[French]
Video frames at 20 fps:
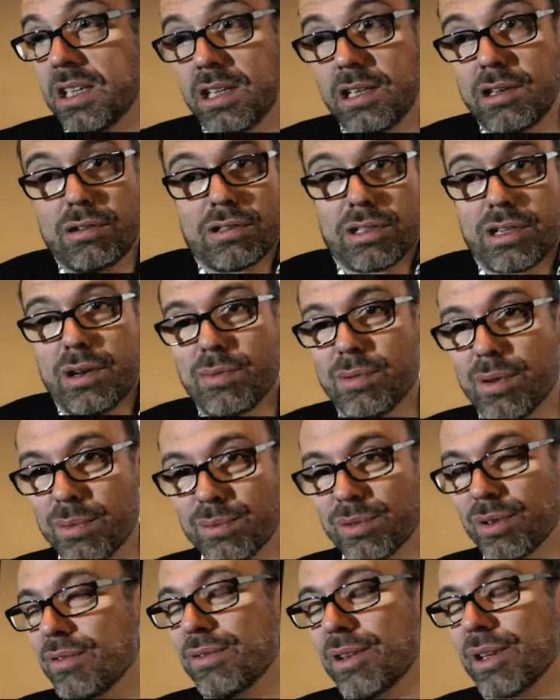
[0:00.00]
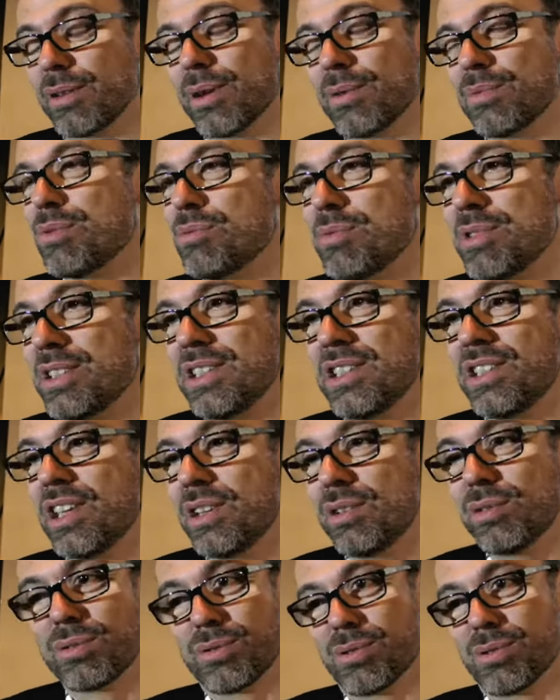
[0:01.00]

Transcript: et dans lequel on a besoin de faire de la publicité, donc